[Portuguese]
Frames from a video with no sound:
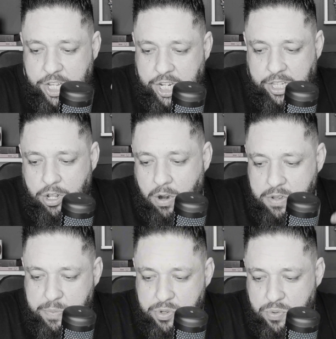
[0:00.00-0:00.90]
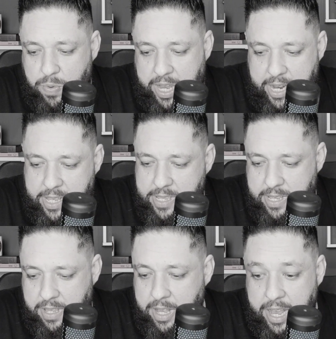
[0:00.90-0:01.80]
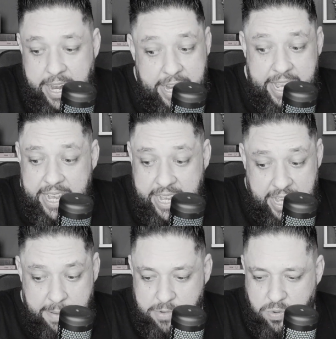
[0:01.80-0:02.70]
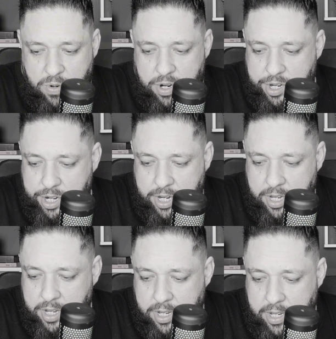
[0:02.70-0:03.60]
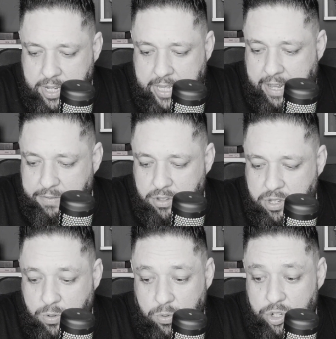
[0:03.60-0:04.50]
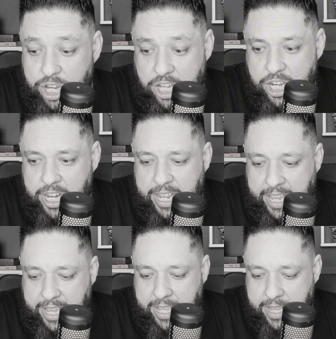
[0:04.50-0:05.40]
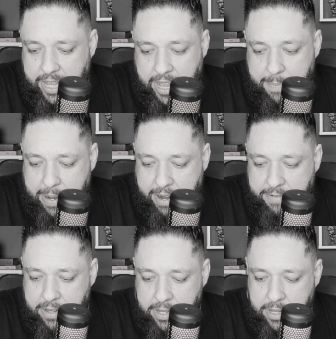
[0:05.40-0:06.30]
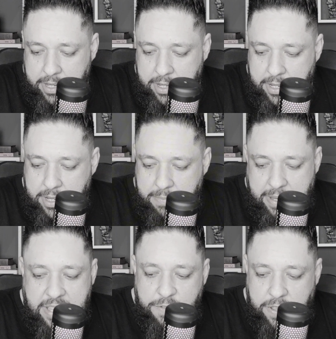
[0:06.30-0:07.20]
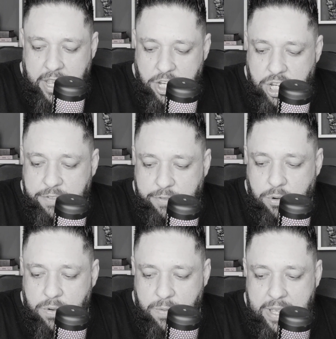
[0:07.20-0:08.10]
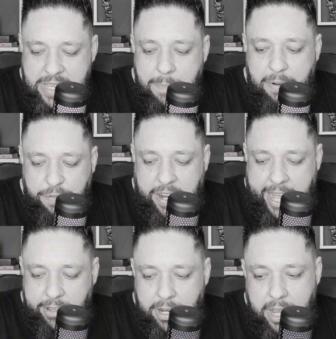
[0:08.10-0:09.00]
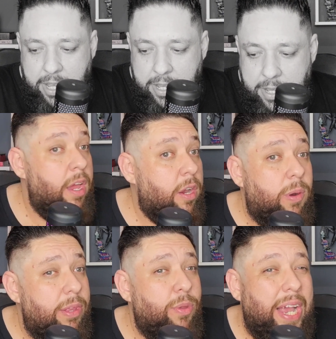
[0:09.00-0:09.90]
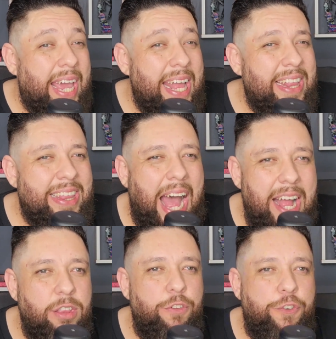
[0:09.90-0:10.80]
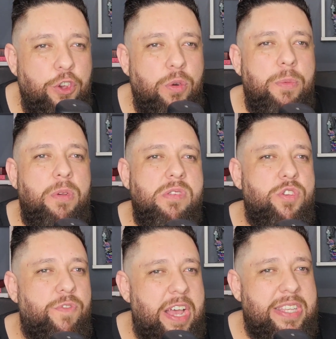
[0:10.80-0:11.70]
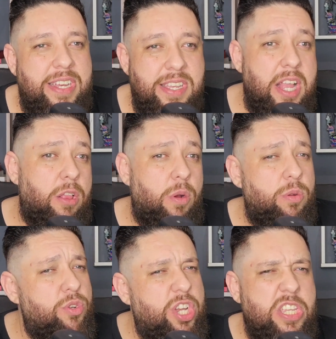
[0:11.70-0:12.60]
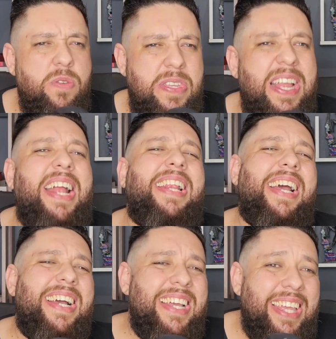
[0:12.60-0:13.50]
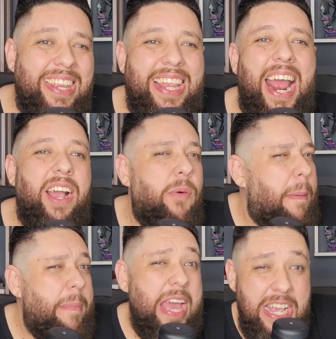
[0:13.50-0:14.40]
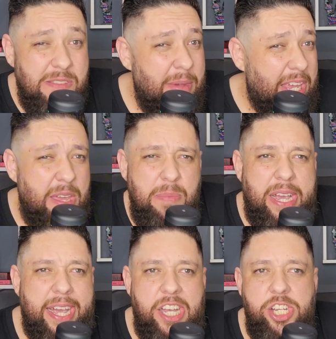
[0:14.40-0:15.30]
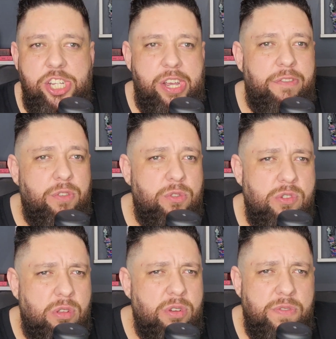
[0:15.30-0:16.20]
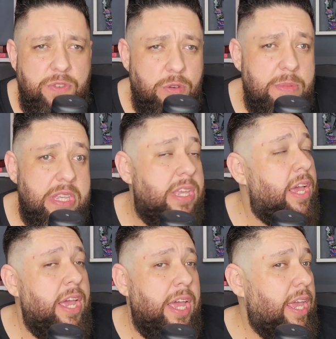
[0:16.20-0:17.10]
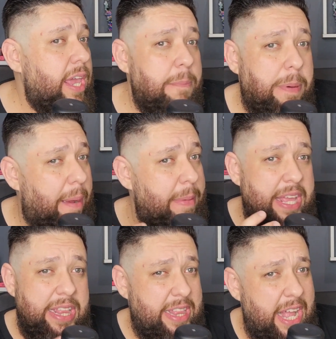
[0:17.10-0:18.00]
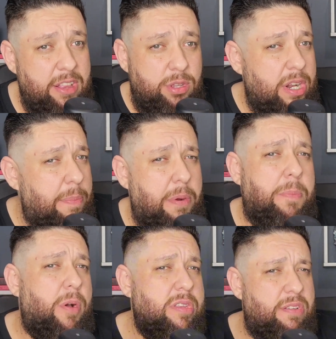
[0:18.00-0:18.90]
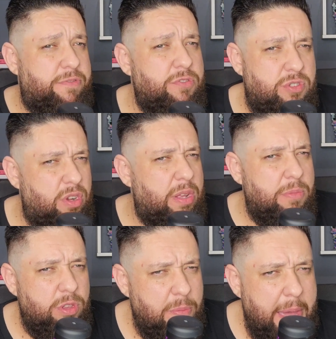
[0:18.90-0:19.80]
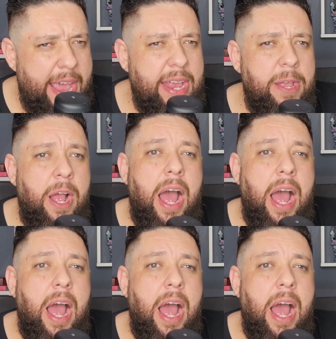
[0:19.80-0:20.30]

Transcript: Chuck Norris, Bruce Willis, Liam Hemsworth, que estava no segundo, Jet Li, nem lembrava. Mas enfim, acho que ficou exemplificado, né? Quanto a quem tá no filme, o Sylvester Stallone e o Jason Statham entregam a mesma química que a gente já viu nos outros filmes e para mim dentro da proposta funciona muito bem.